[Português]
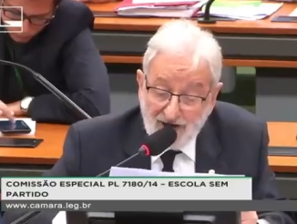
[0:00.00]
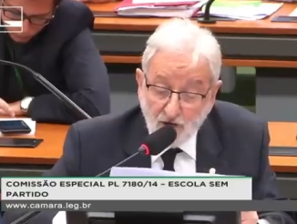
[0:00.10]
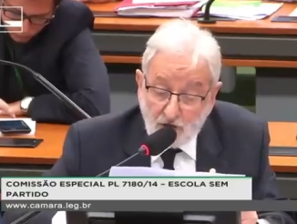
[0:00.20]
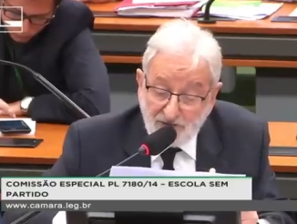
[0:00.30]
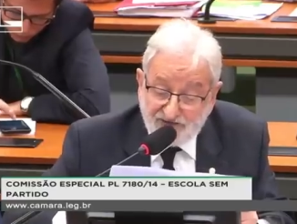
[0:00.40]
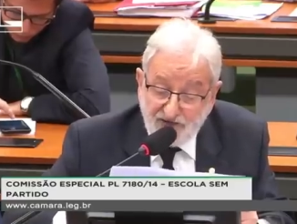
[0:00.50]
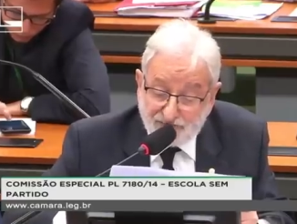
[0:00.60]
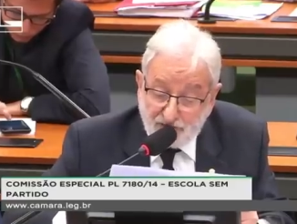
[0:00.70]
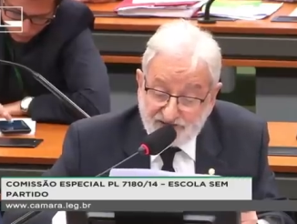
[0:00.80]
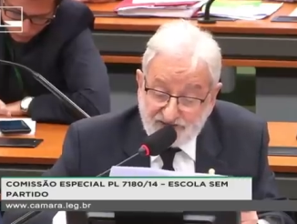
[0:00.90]
como se
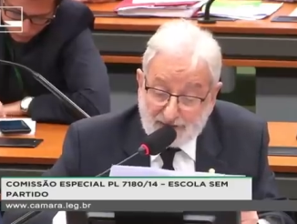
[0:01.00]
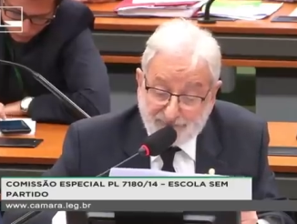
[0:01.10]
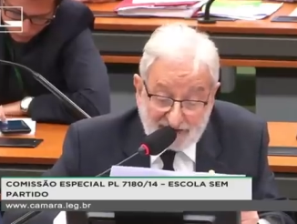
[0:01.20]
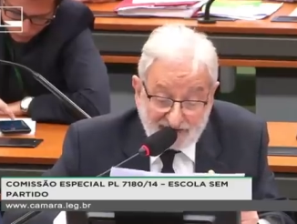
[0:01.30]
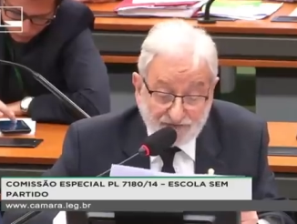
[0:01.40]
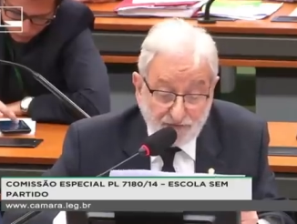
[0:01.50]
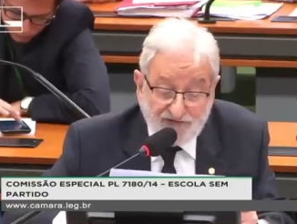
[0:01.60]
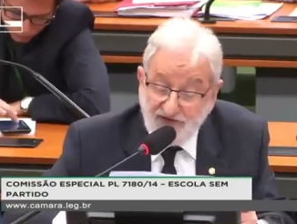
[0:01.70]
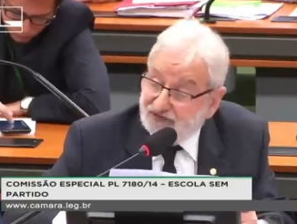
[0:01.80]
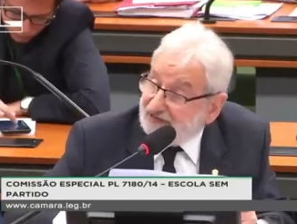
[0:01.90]
fosse apenas um
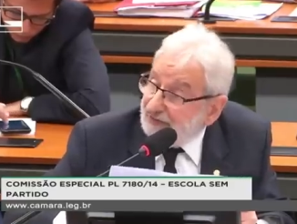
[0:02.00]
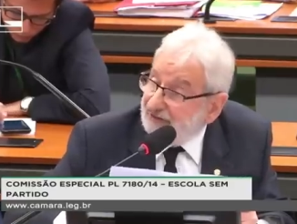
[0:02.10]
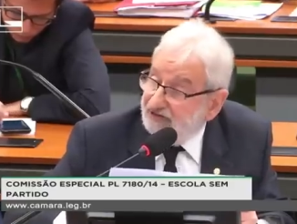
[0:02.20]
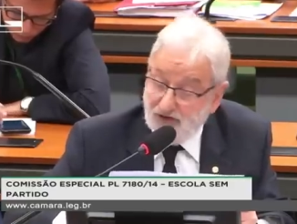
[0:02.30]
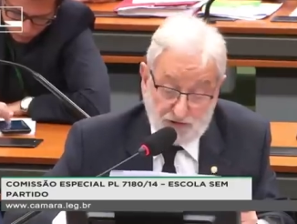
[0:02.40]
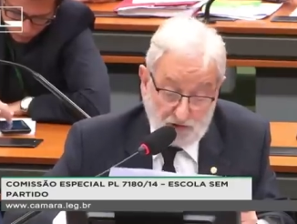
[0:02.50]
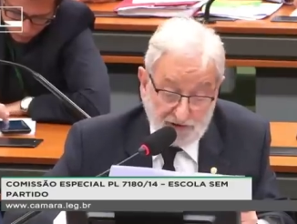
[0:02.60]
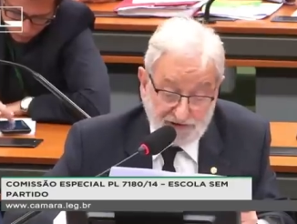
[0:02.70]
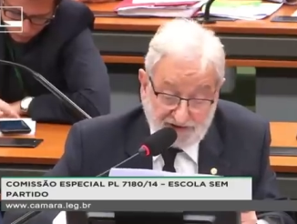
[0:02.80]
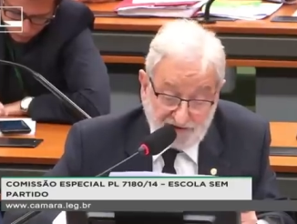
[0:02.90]
sistema de
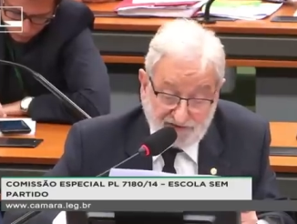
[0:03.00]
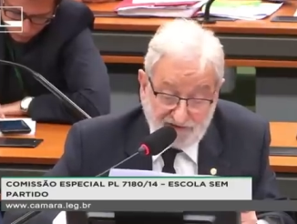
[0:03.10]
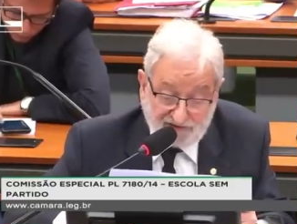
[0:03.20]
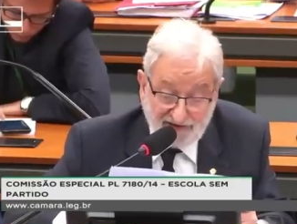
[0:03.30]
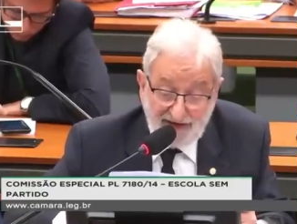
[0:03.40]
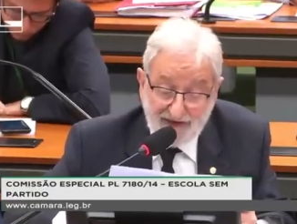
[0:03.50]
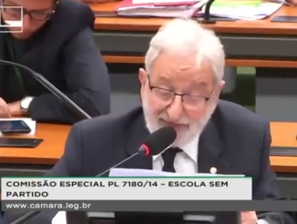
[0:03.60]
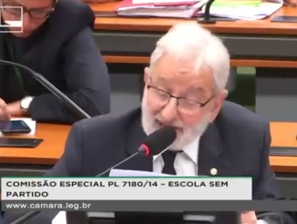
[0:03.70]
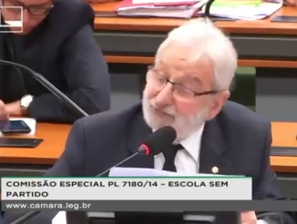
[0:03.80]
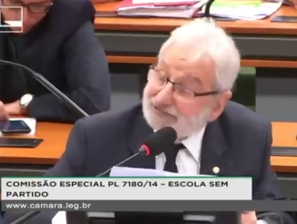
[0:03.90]
idiotices,
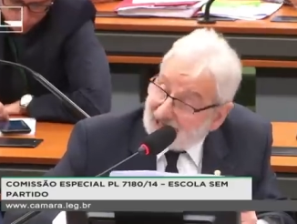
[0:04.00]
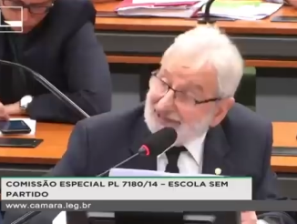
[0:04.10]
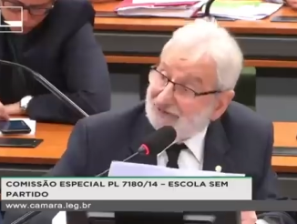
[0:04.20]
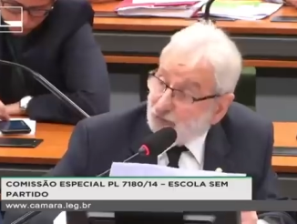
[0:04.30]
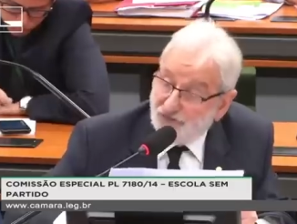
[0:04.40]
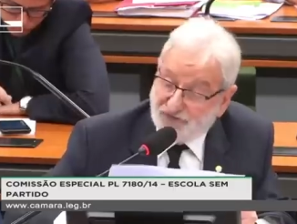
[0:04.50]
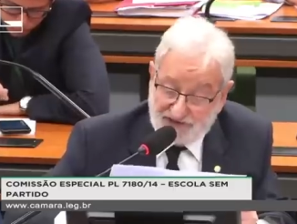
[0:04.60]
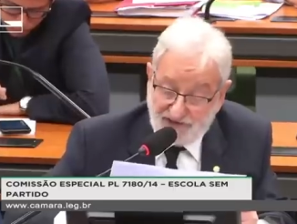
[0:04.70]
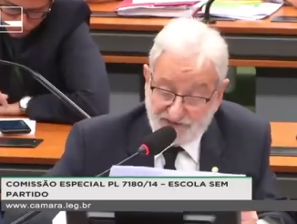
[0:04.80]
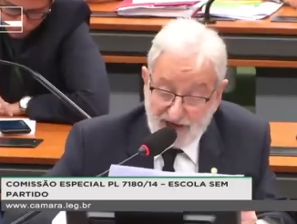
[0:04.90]
não tenha
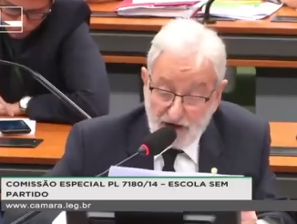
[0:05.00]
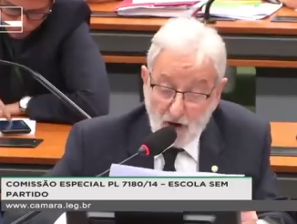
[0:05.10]
dúvidas.